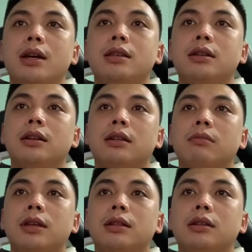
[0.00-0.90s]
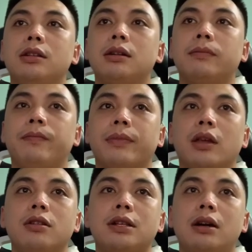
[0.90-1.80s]
Như những thông tin từ trước,
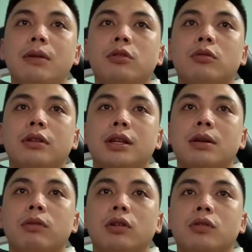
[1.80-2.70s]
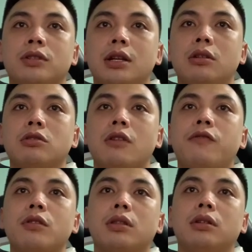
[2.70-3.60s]
ngôi sao 21 tuổi gia nhập đội chủ sân Old
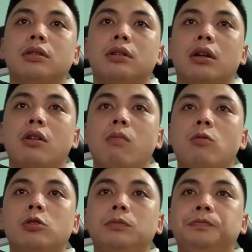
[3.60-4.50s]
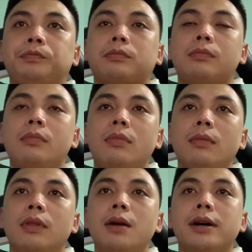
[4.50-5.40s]
Trafford từ Dortmund
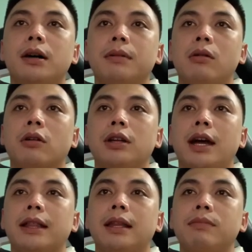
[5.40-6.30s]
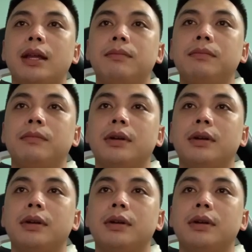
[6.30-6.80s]
theo bản hợp đồng có thời hạn 5 năm,